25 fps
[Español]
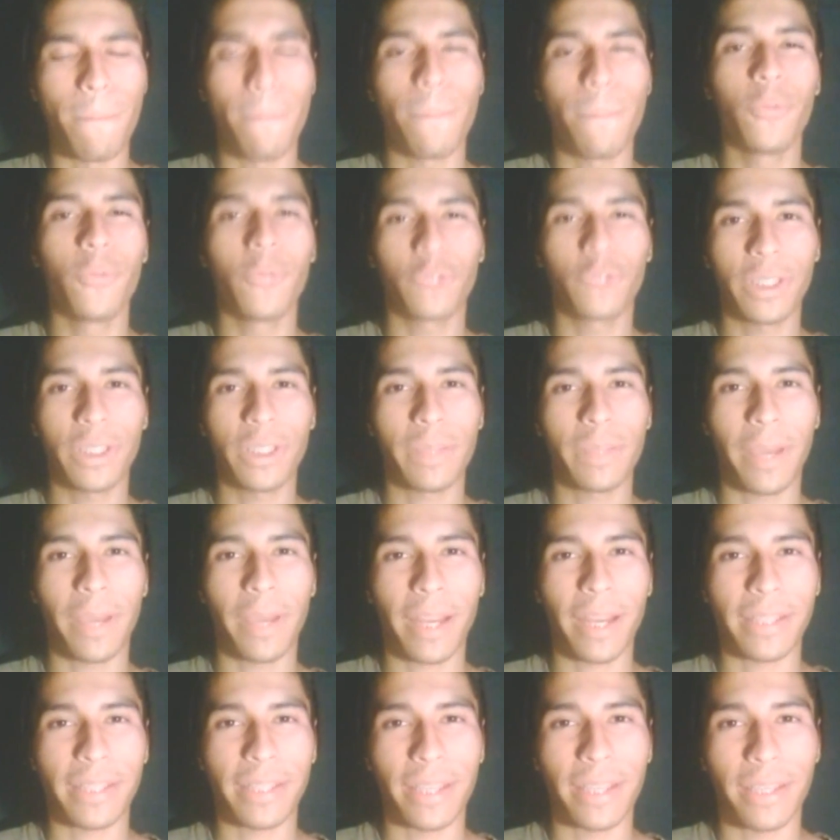Muchísimas
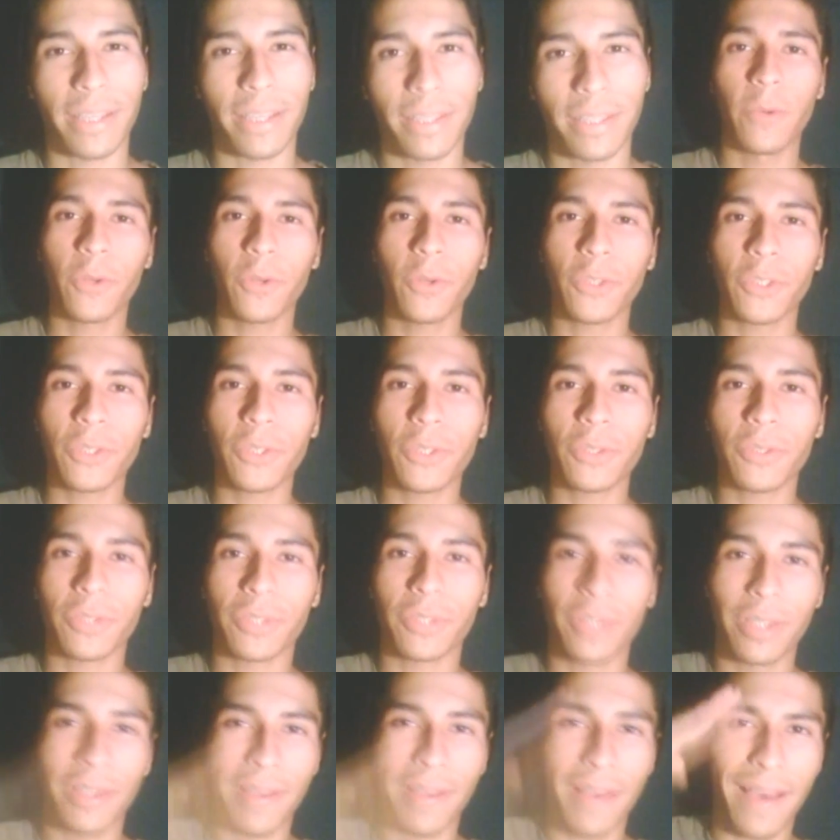gracias. Y bueno
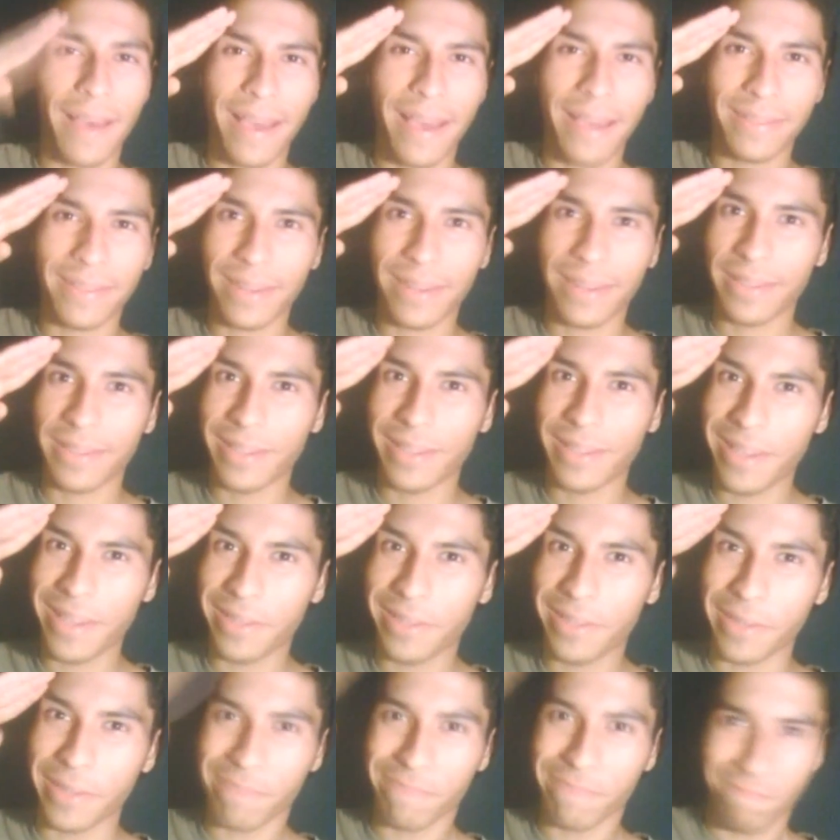chicos, hasta la
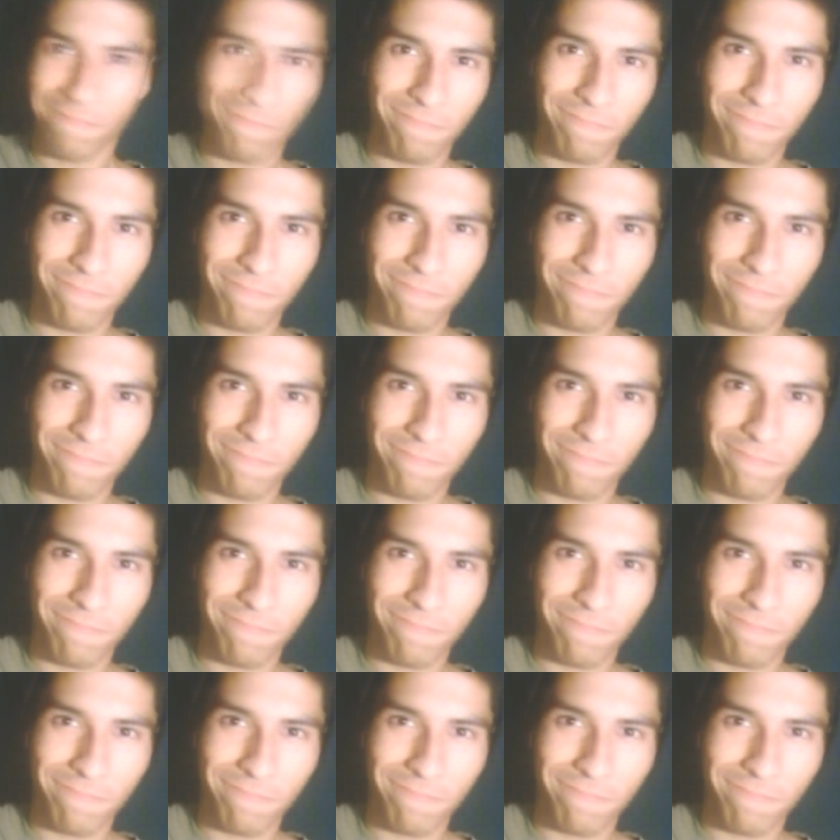siguiente.